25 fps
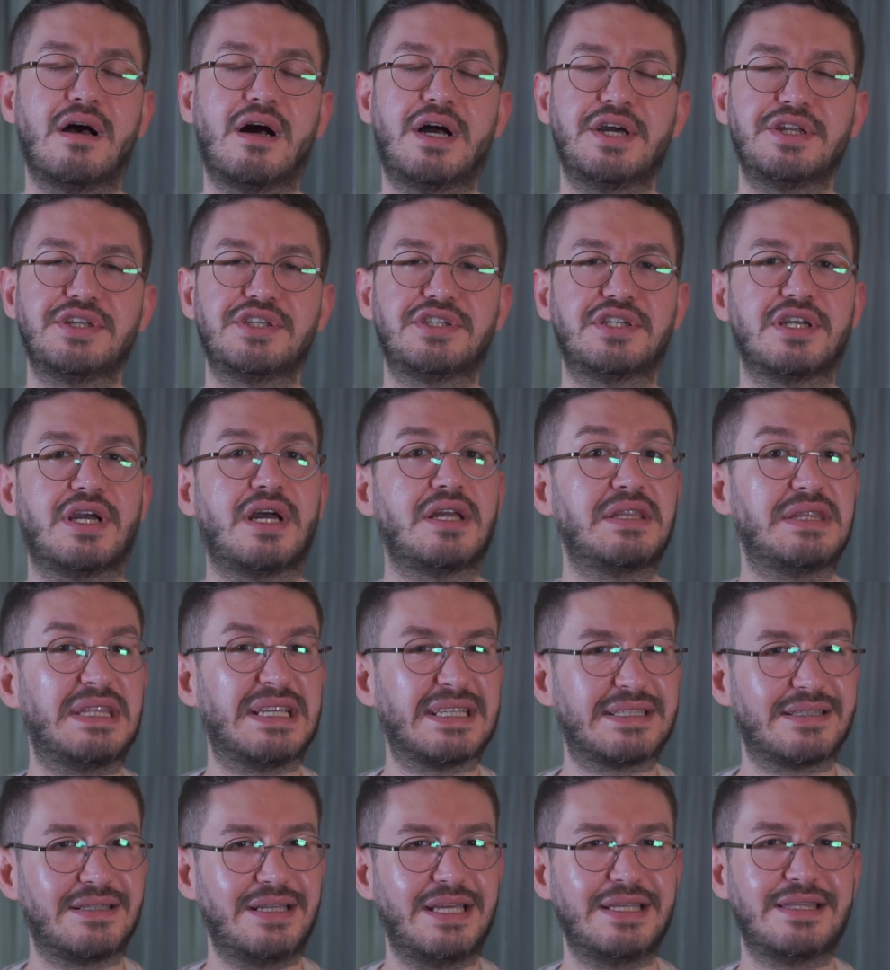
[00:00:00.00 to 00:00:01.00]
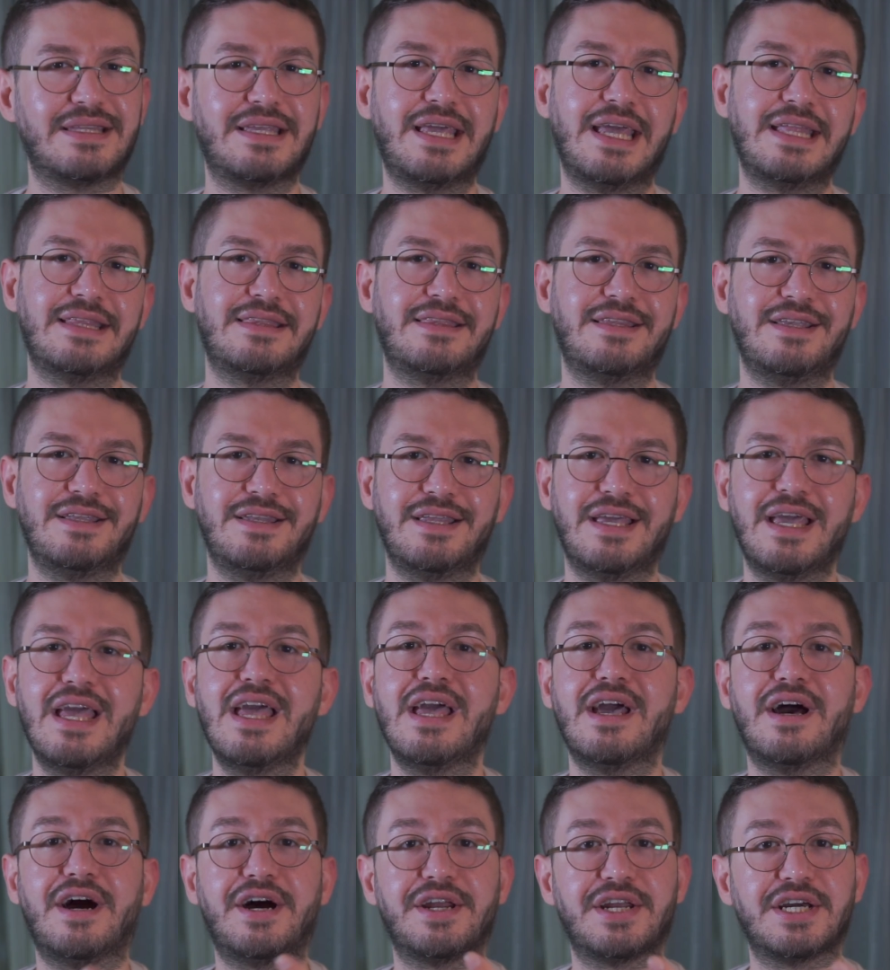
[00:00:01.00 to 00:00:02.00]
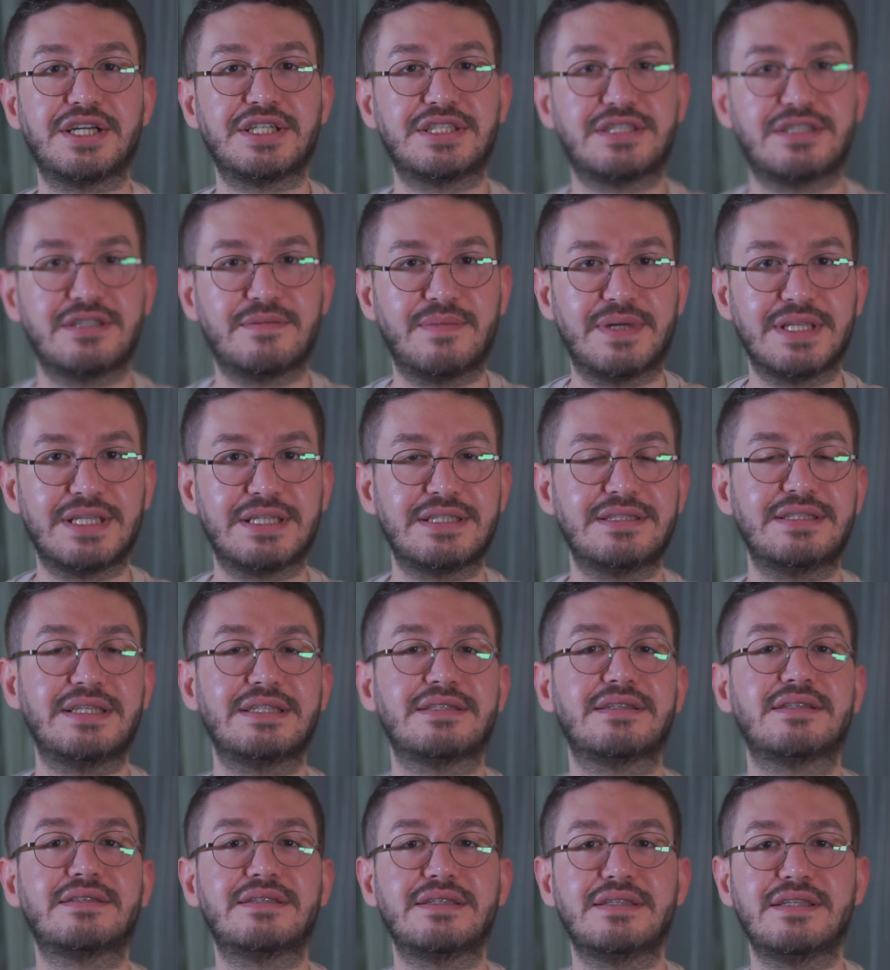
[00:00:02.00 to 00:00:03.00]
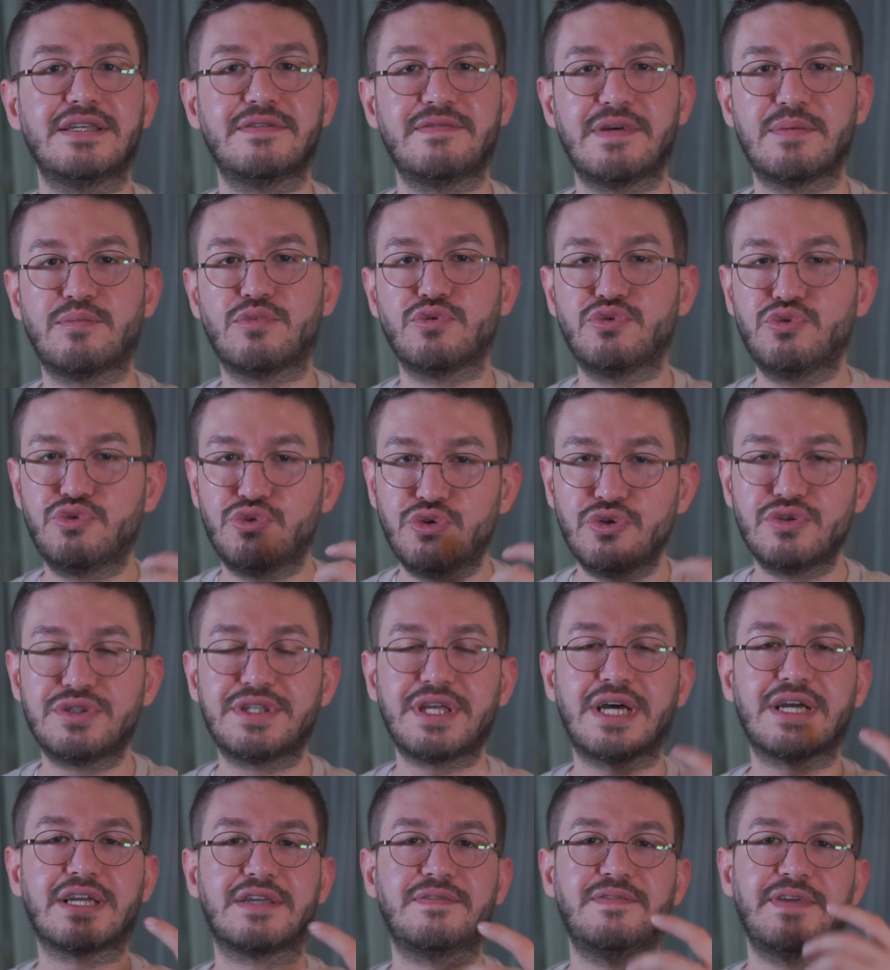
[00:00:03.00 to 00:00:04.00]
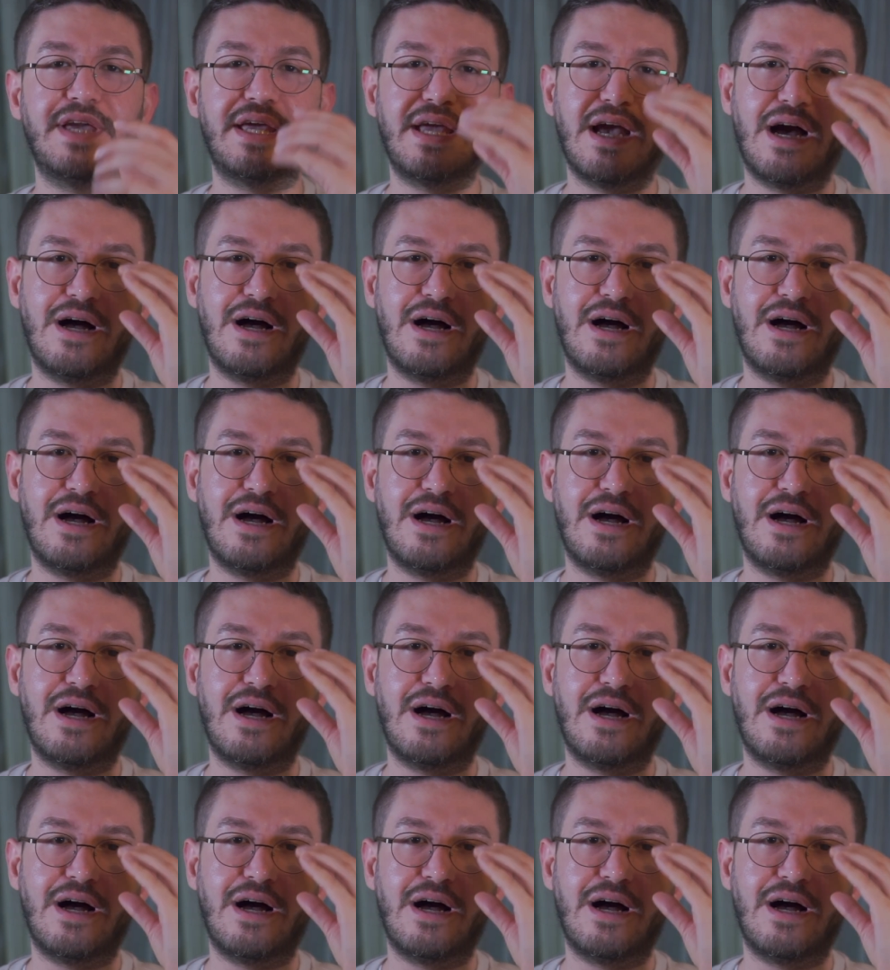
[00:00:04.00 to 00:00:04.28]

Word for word: Ayrıca nasıl etki ettiğini, araştırmaların ne dediğini ve bu tür takviyeyi